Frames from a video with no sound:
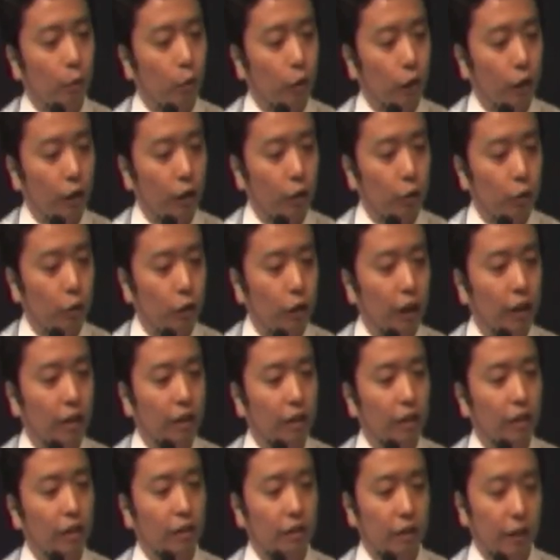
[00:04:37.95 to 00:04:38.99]
この辺り使っ
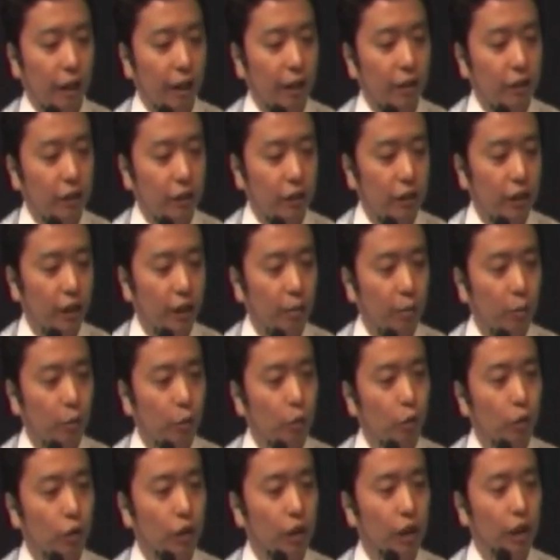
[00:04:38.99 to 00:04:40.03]
てですね実際にもう
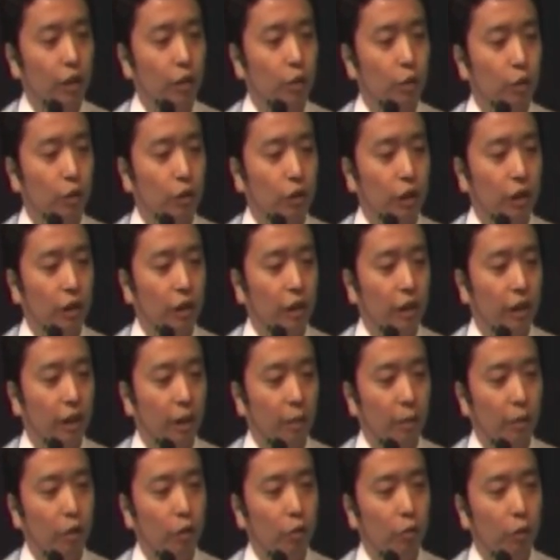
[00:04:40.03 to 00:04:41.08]
少し演奏していただけ
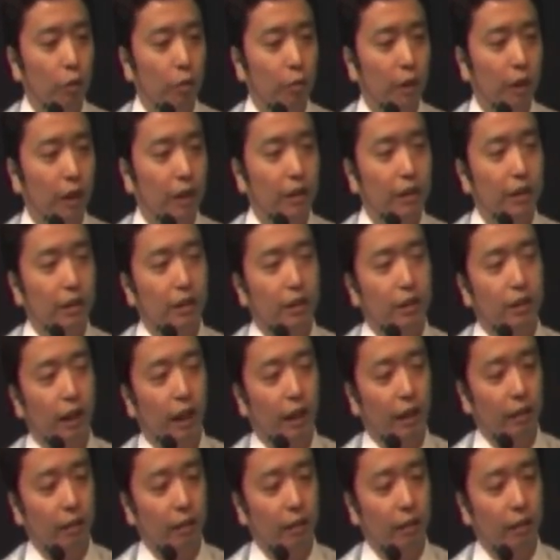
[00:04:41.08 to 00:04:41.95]
ればと思います。はい、は